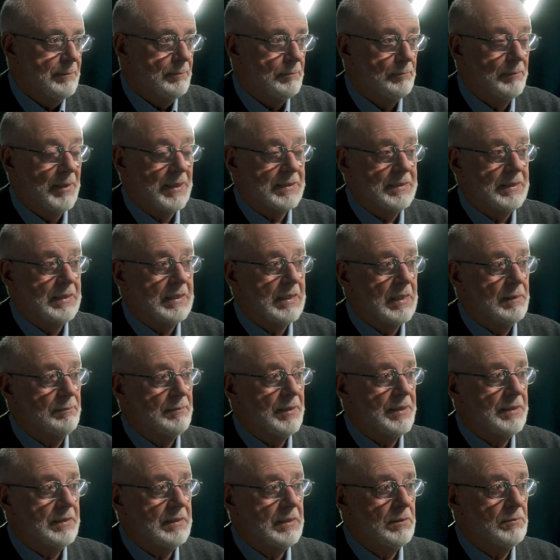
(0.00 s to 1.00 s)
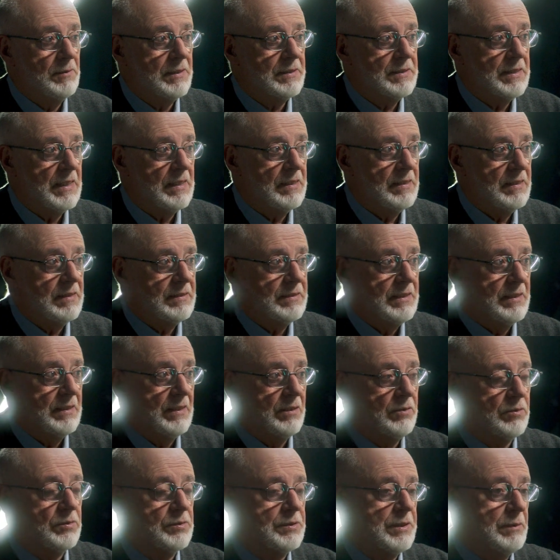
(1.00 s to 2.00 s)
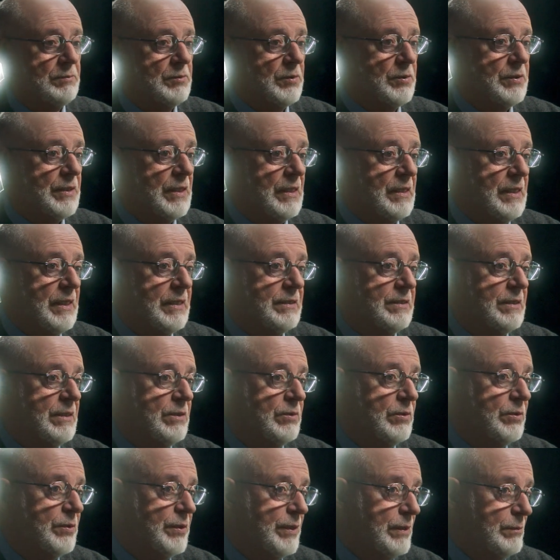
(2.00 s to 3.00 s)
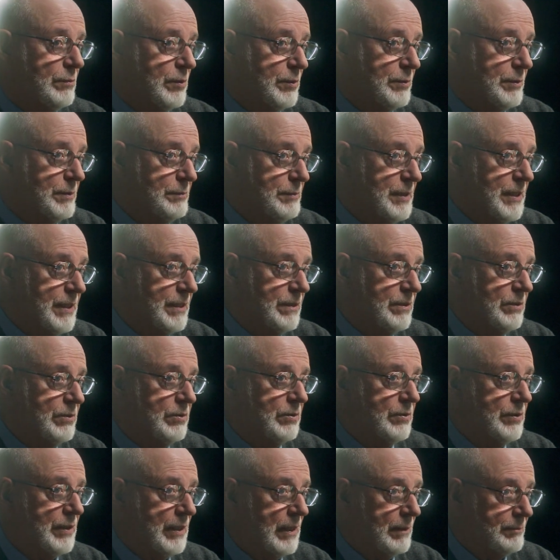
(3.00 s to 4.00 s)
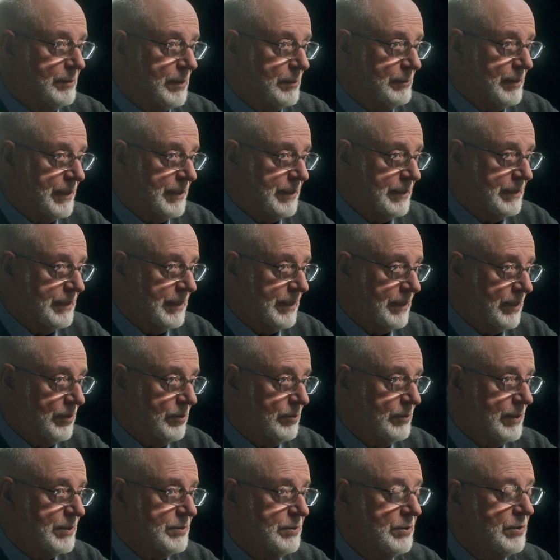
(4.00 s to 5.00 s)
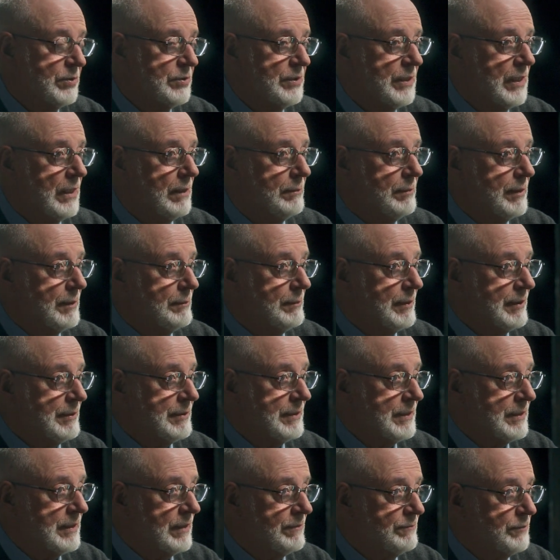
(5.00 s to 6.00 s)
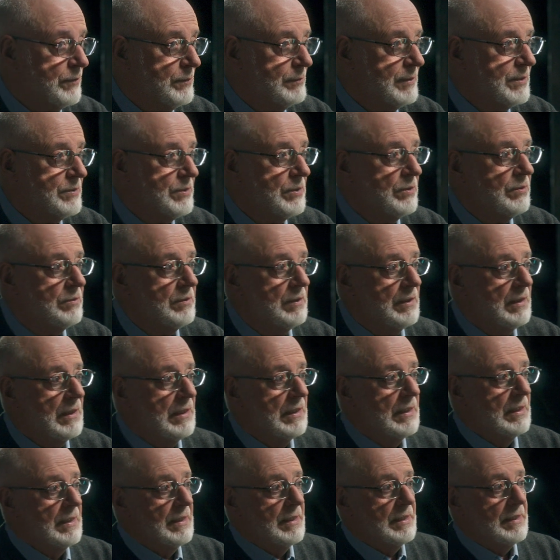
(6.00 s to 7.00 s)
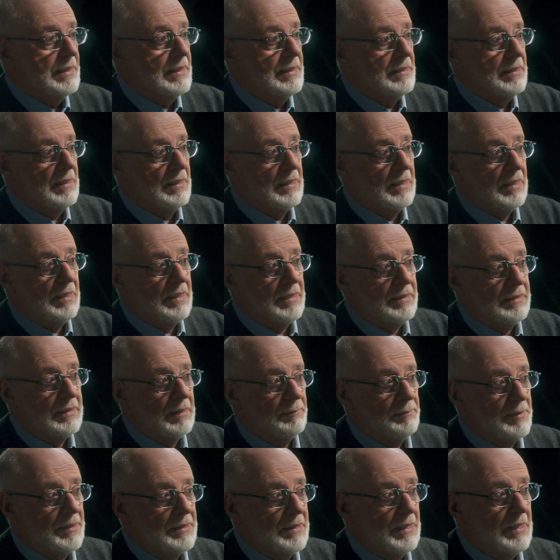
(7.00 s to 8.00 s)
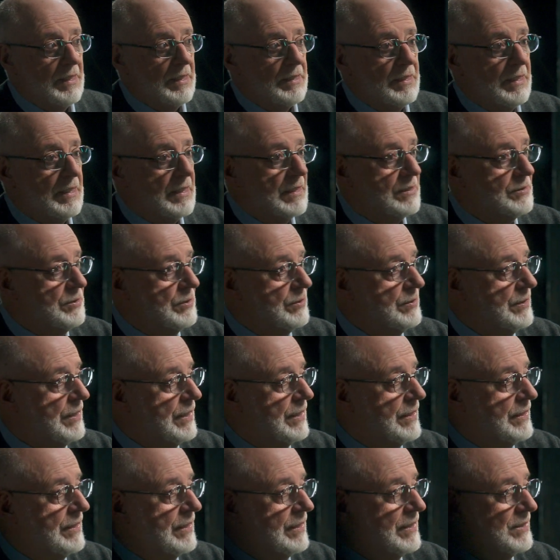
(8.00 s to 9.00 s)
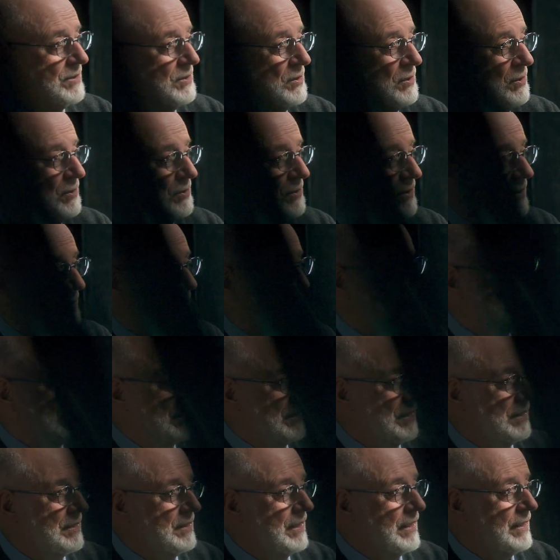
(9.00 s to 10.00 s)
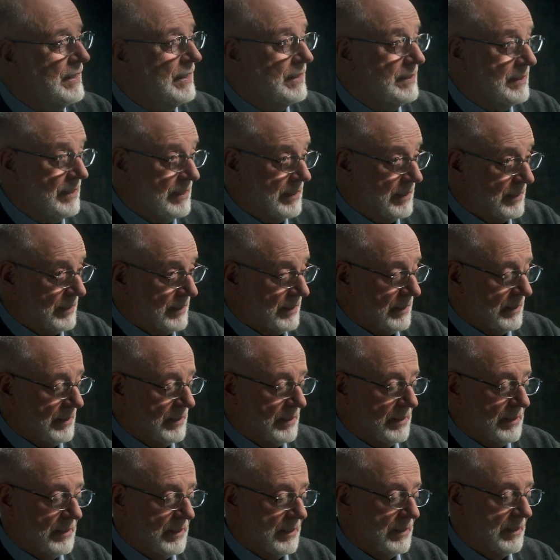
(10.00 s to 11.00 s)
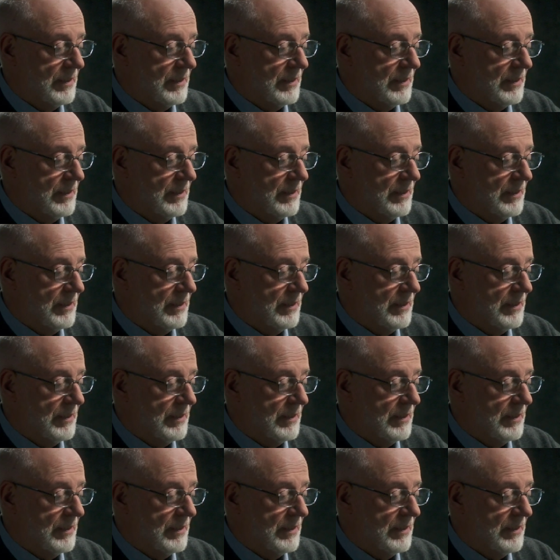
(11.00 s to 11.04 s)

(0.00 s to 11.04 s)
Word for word: básicamente basadas en el concepto dialéctico del movimiento, de la permanente renovación, de la permanente transformación y de la ley también de la negación de la negación, que es una ley dialéctica que,